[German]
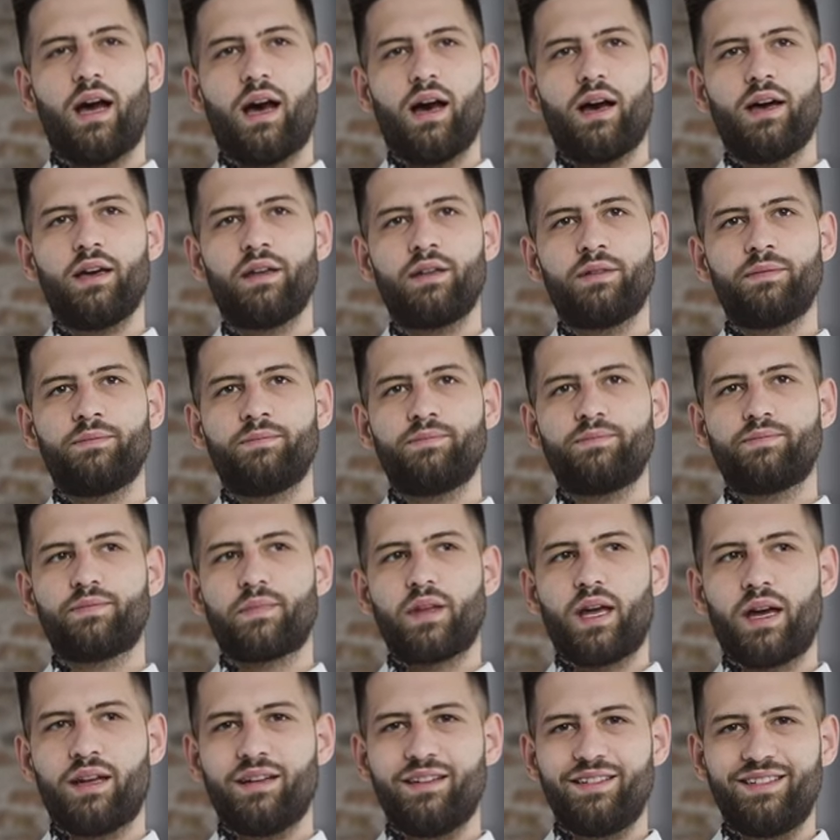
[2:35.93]
ein,
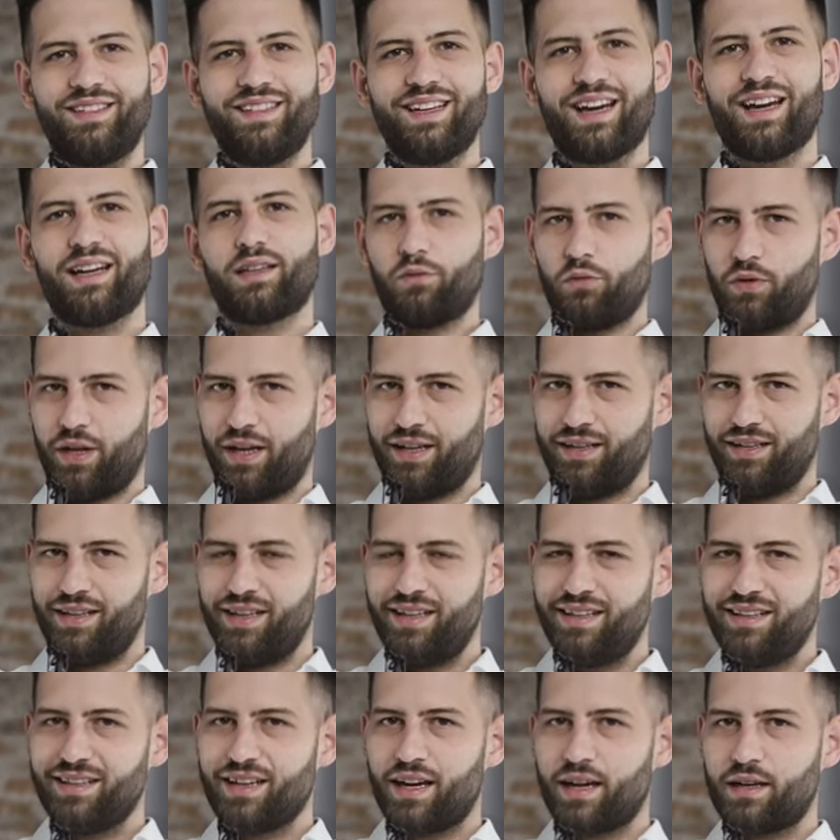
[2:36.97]
eine direkte und eine
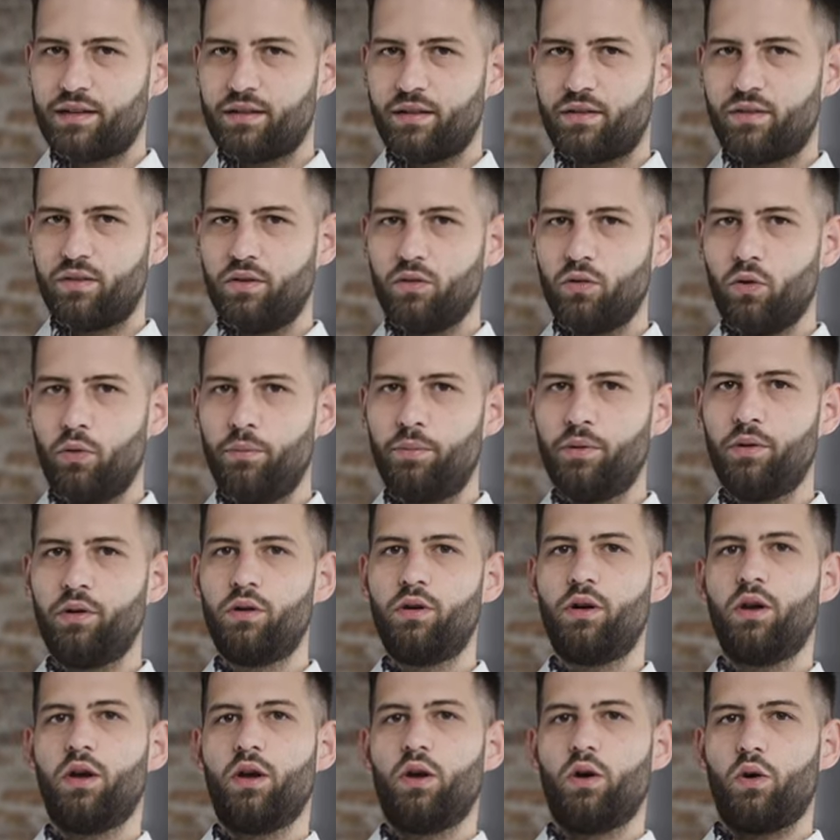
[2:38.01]
indirekte Zielgruppe
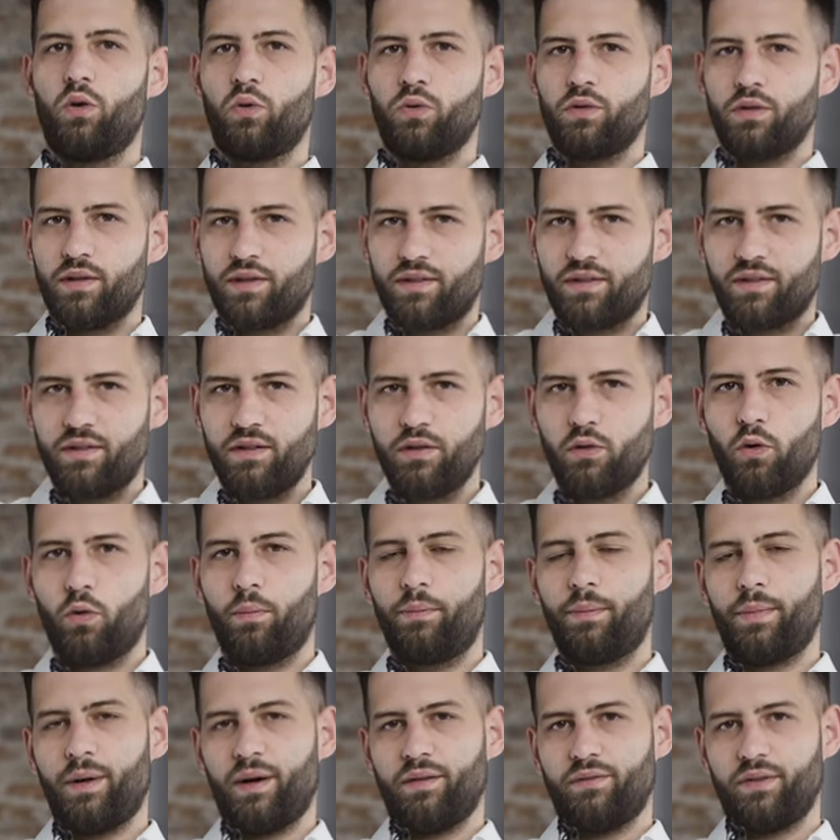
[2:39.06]
und einen
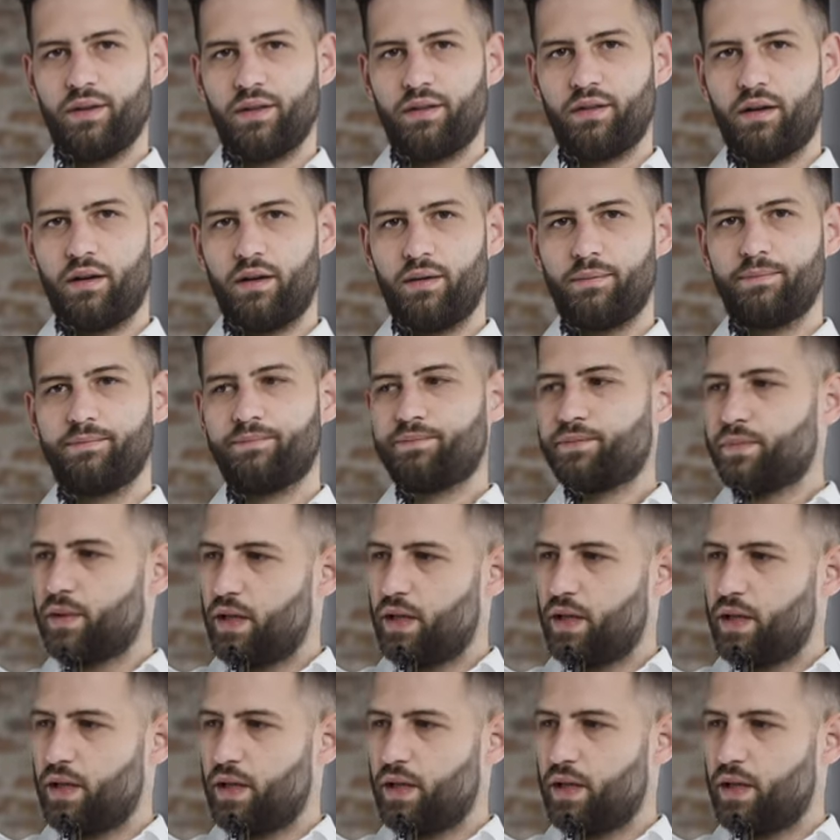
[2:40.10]
Zielgruppenavatar.